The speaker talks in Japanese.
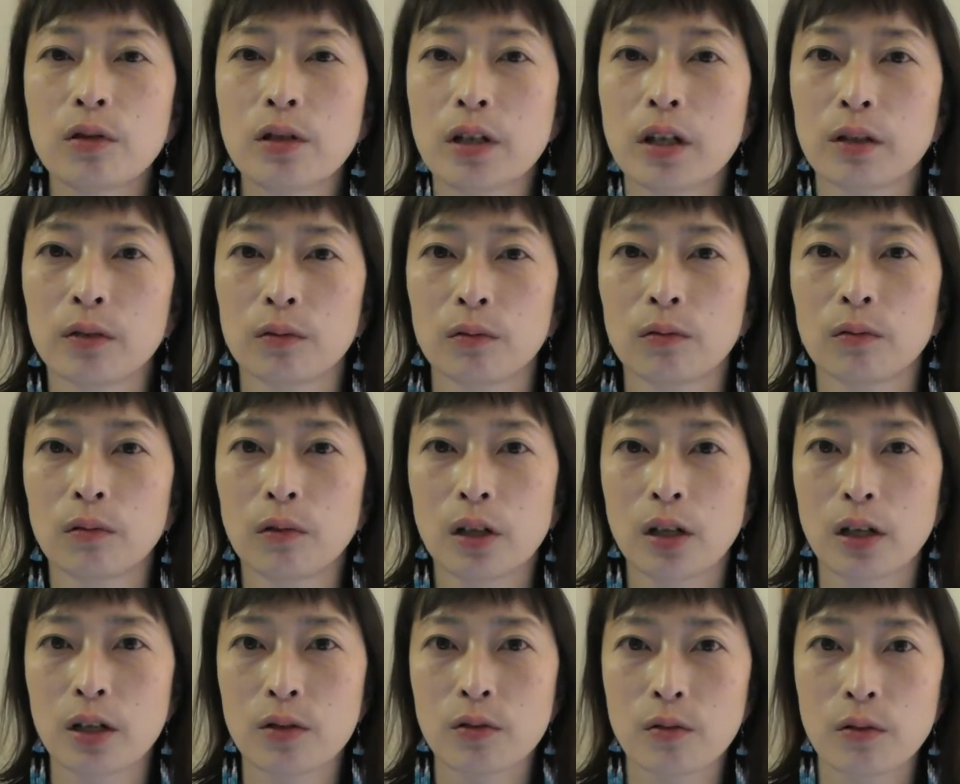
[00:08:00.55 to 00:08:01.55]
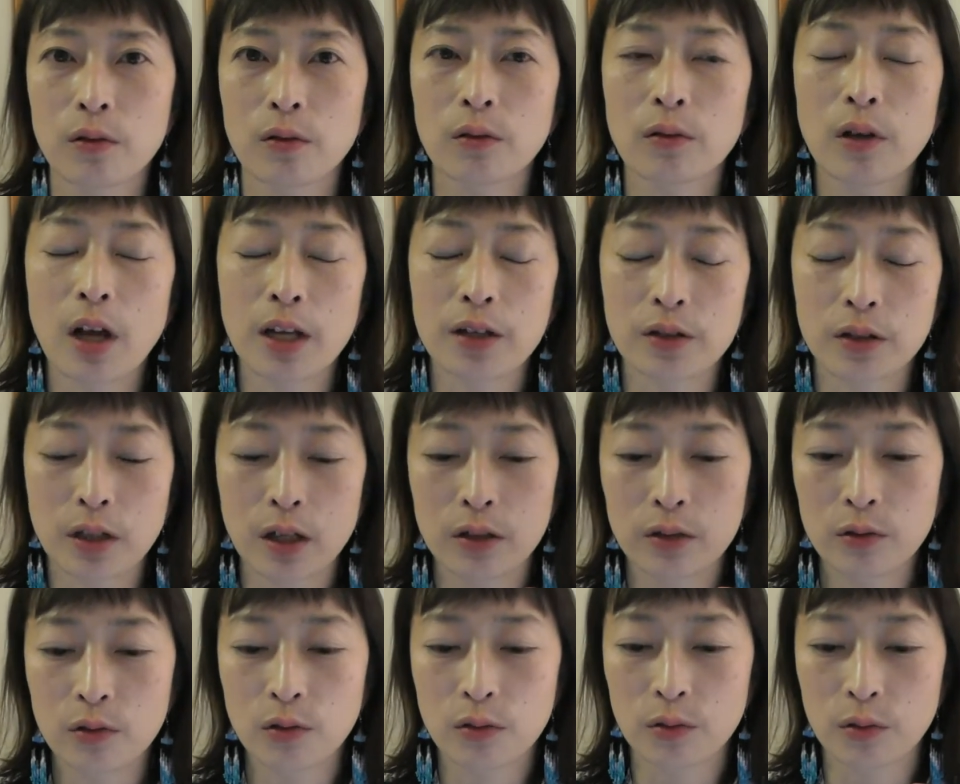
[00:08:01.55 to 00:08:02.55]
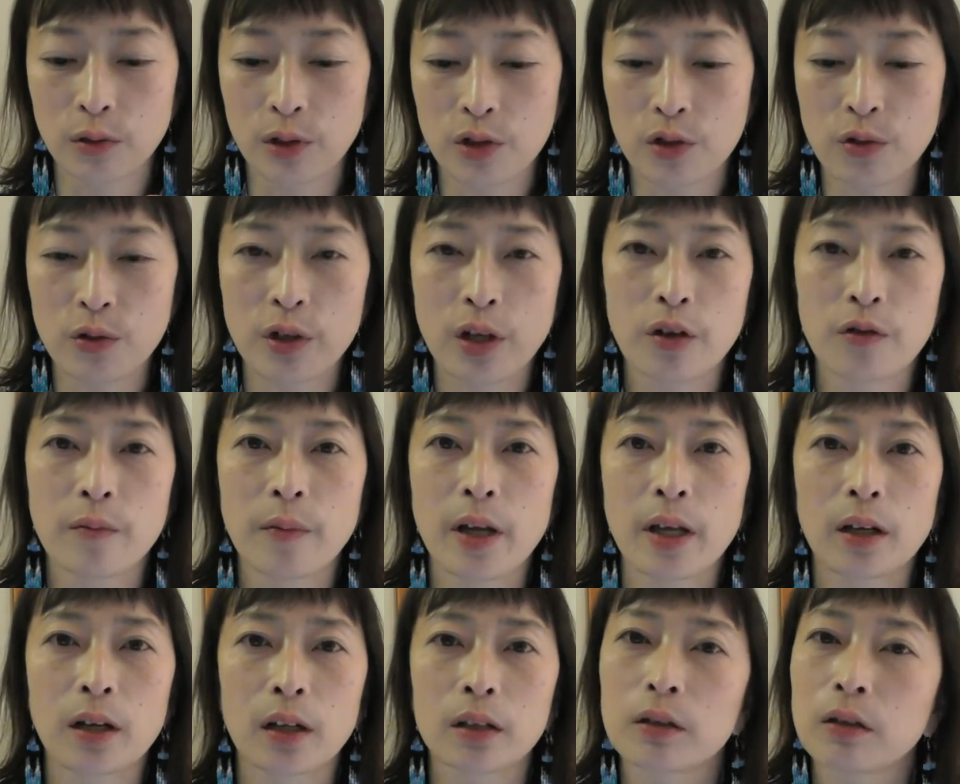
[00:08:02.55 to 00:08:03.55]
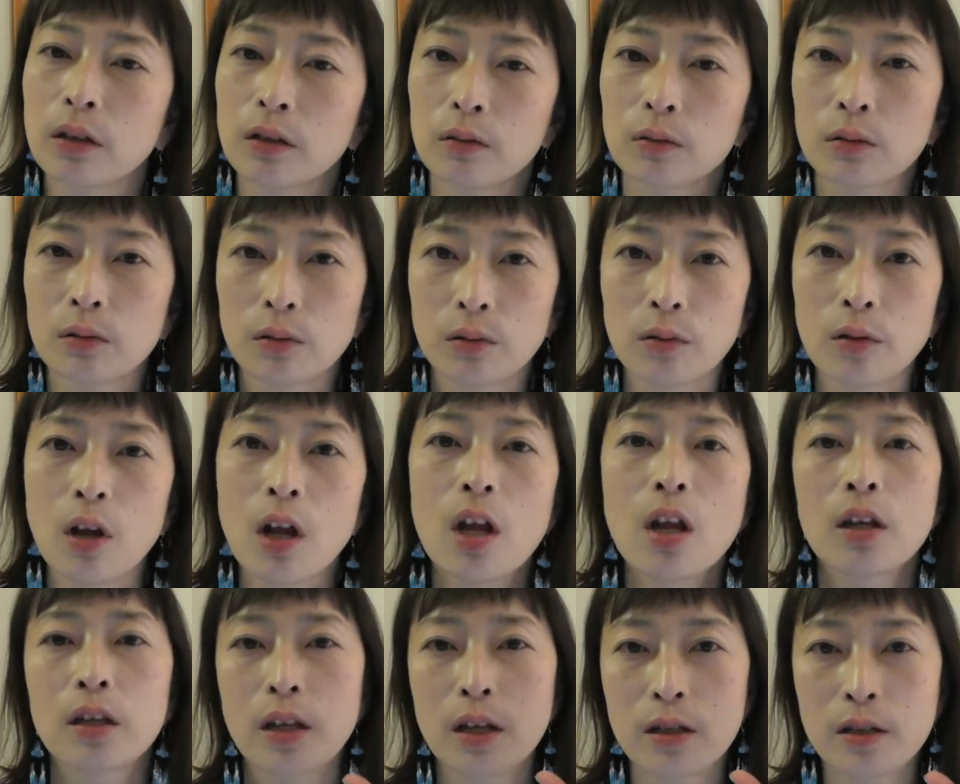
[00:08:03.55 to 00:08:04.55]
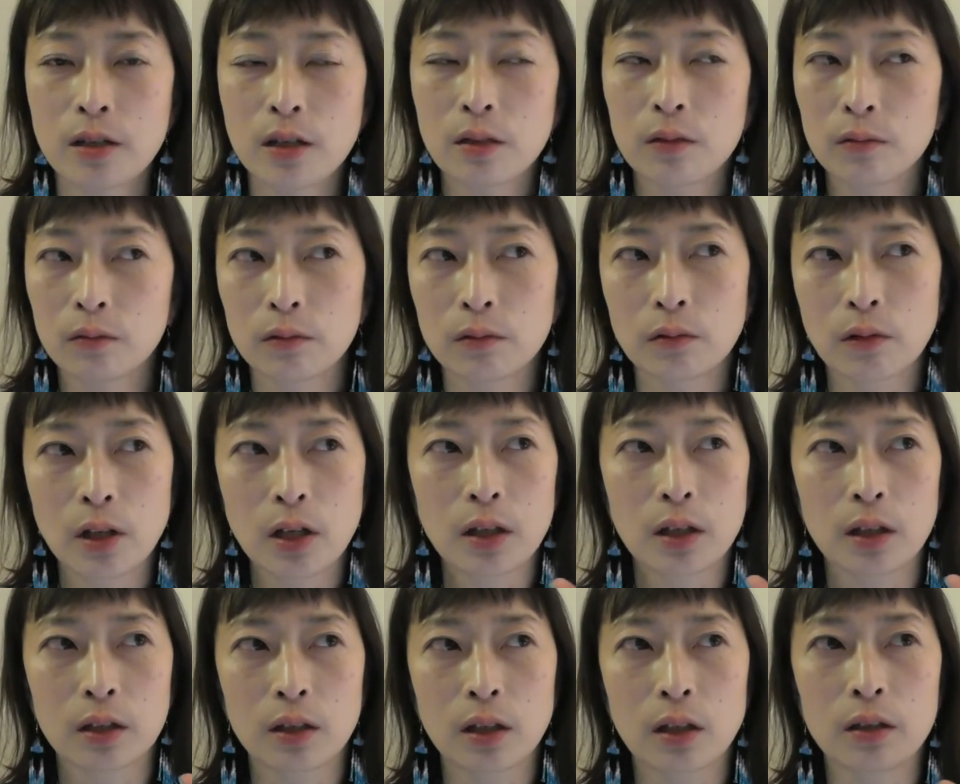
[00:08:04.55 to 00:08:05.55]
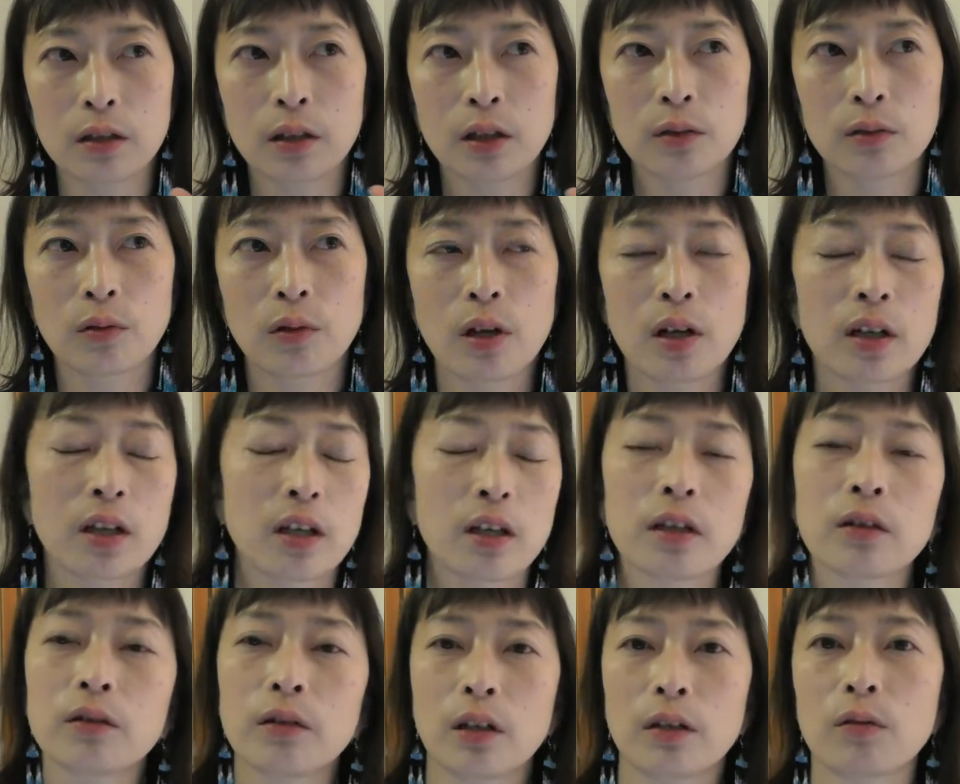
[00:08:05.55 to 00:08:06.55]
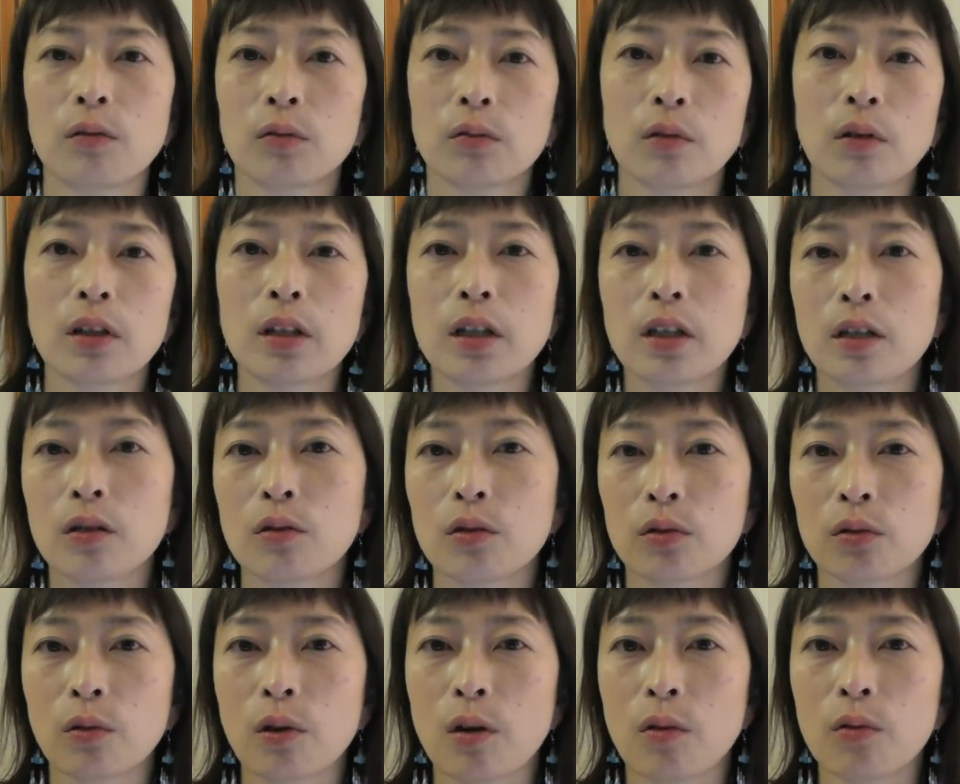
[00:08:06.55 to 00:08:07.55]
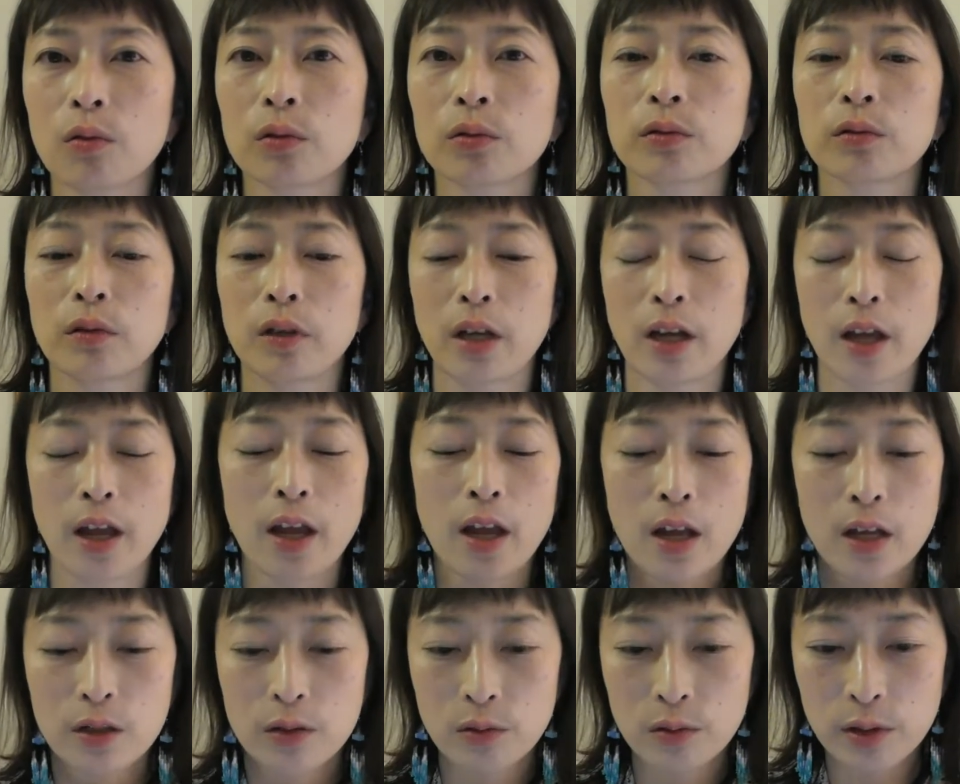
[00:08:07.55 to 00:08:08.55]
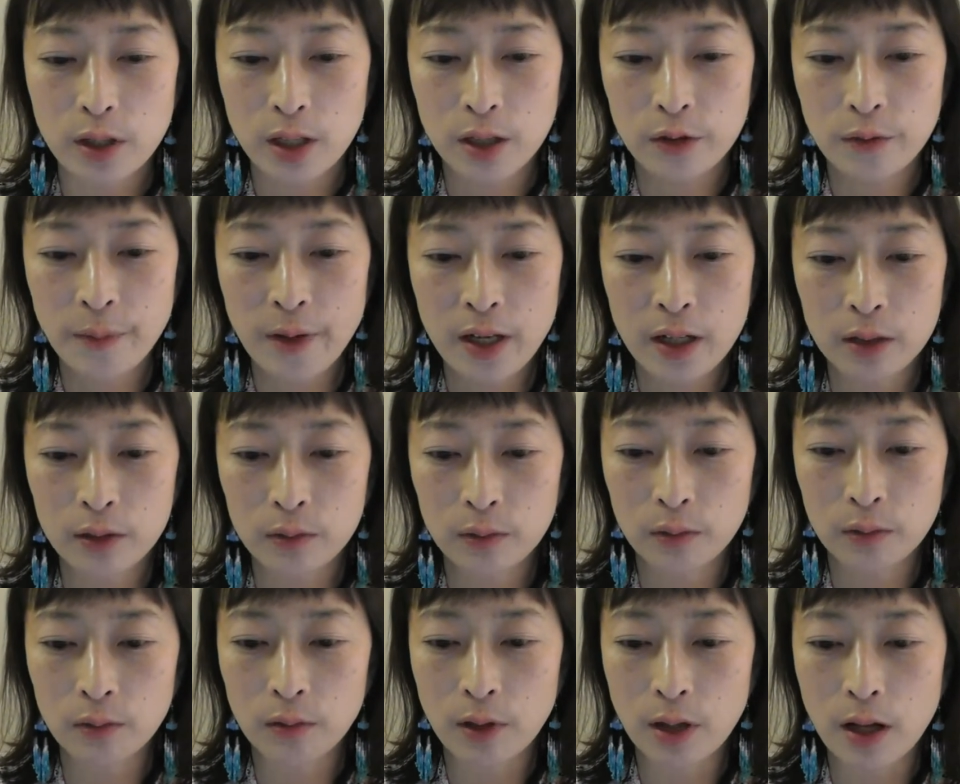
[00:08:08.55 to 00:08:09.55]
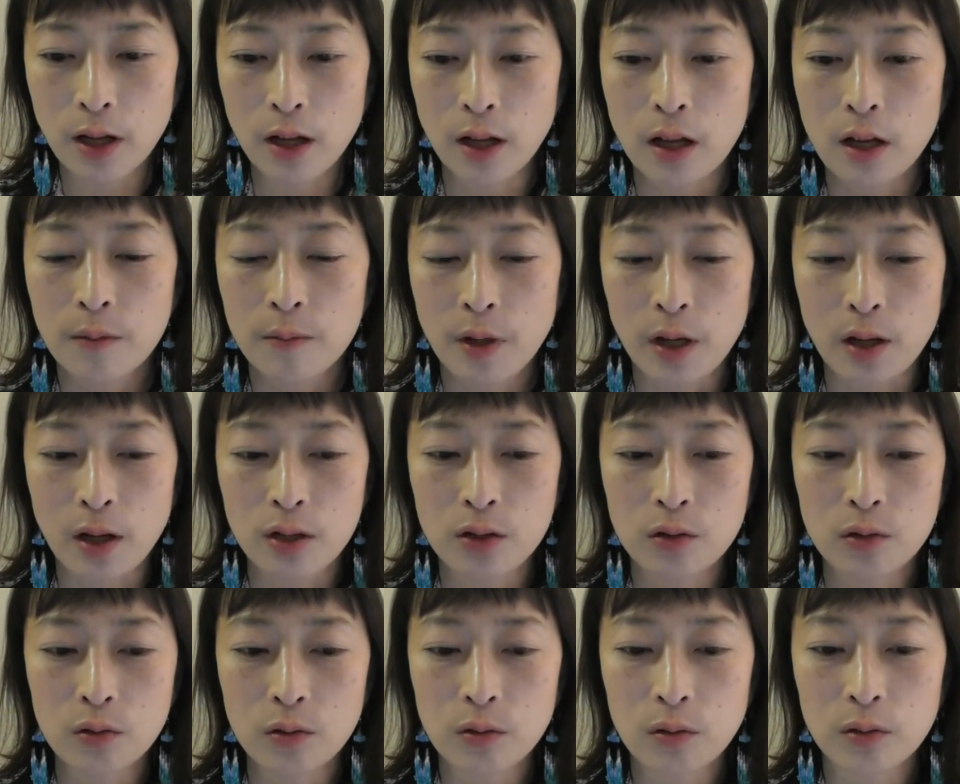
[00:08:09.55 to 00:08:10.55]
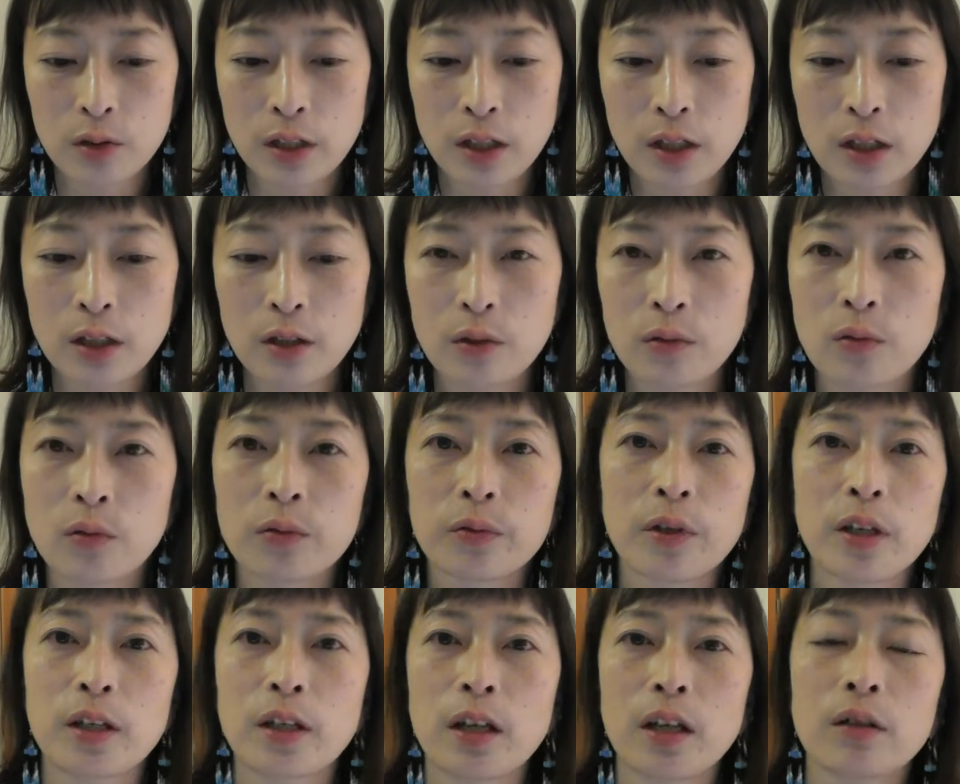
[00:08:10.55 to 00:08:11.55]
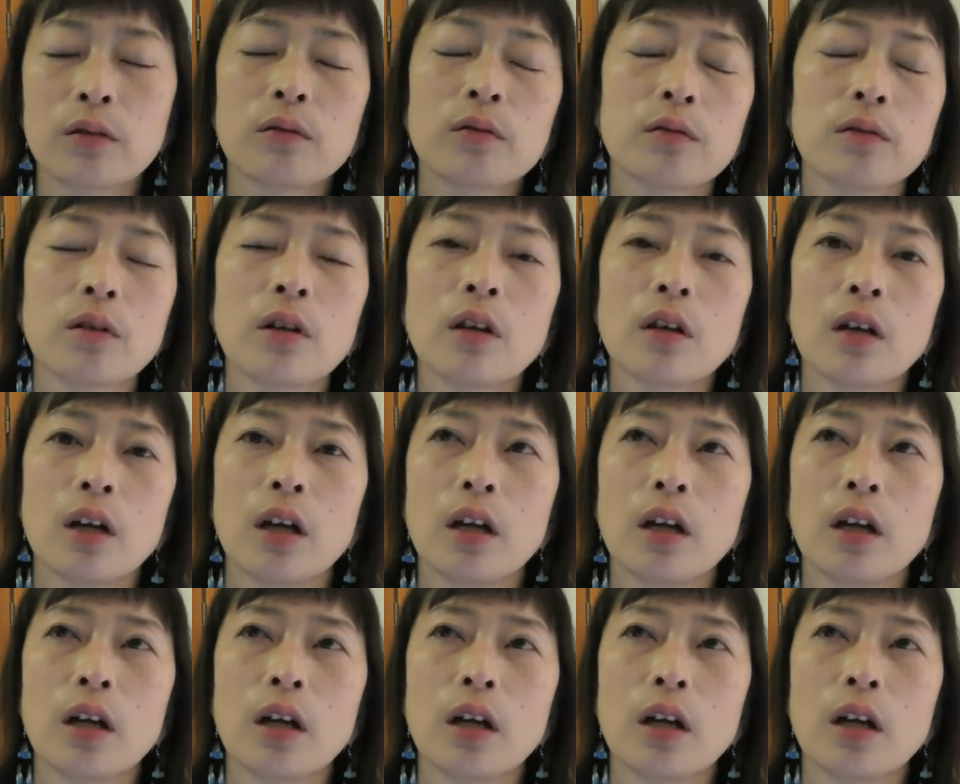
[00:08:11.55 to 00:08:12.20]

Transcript: ちらの方がそれを扱うのが処理がうまいかっていうと男性の方が淡々と関係なくやることができる人が多くって女性の場合の方が、まあ、感情にこう触れていく、